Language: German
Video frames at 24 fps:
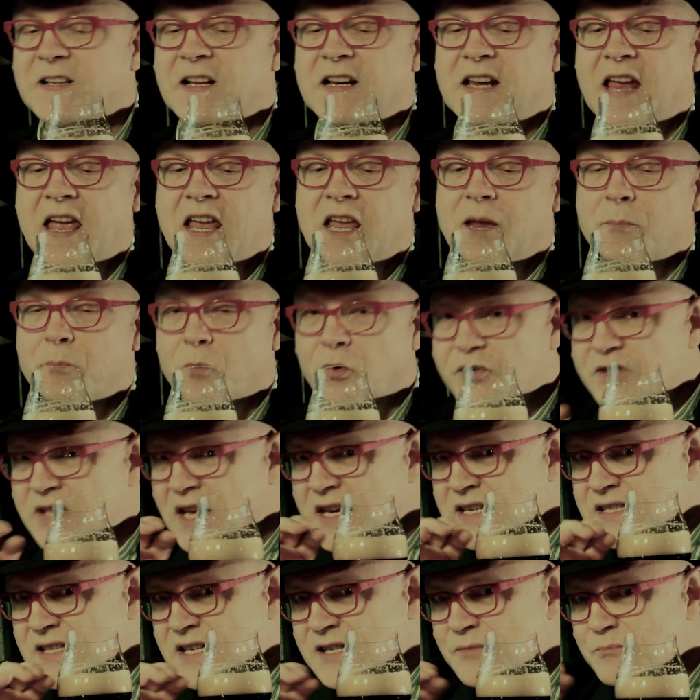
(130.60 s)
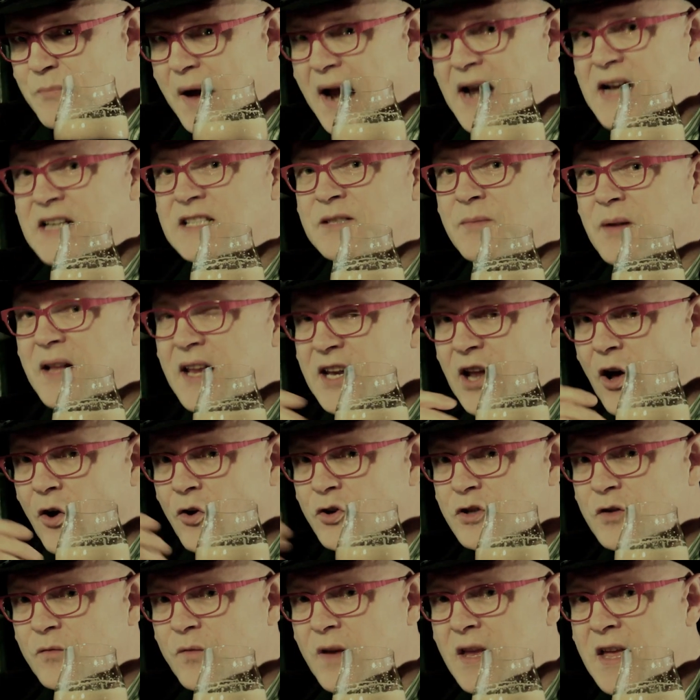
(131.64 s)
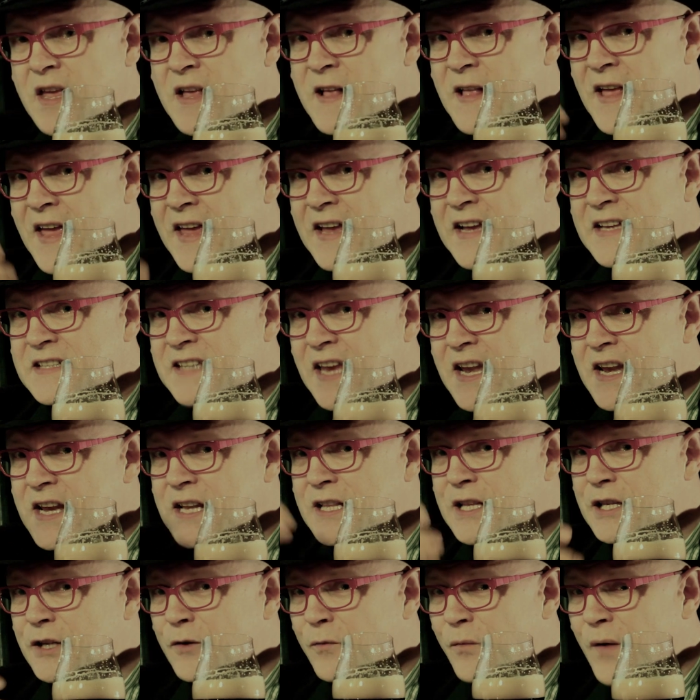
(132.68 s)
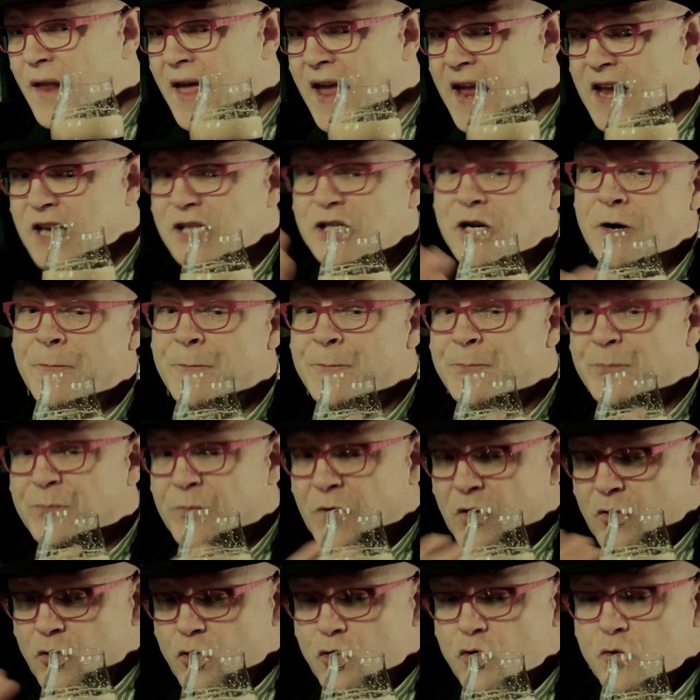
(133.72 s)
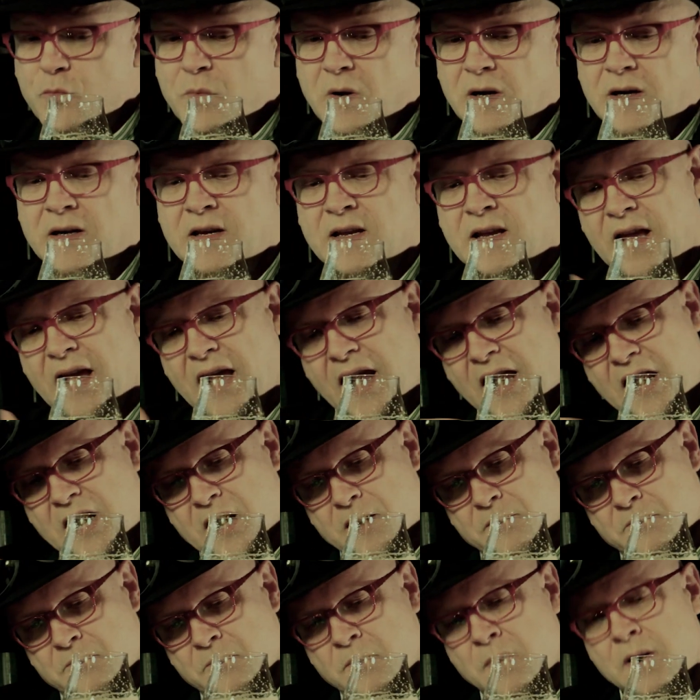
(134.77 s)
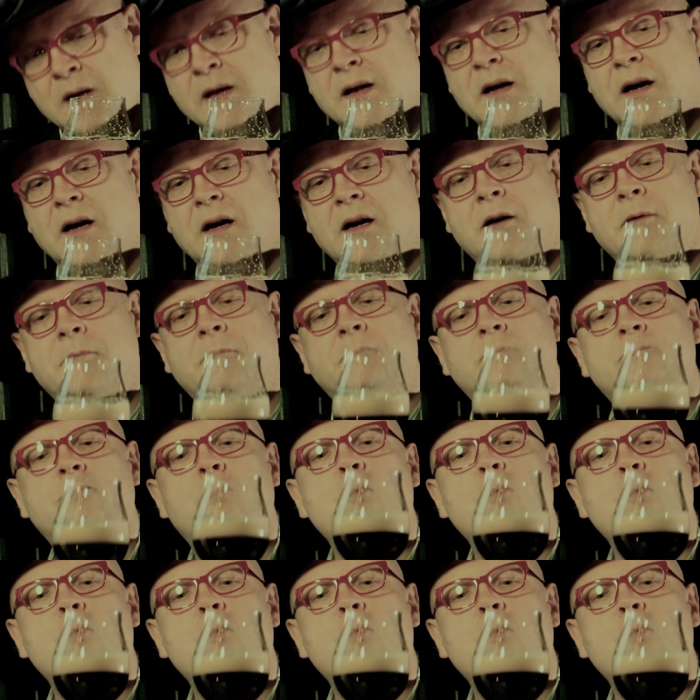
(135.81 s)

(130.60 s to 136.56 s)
der gleiche Prozess. Das Malz wird genauso wie ein gesächtes Fleisch über einem äh,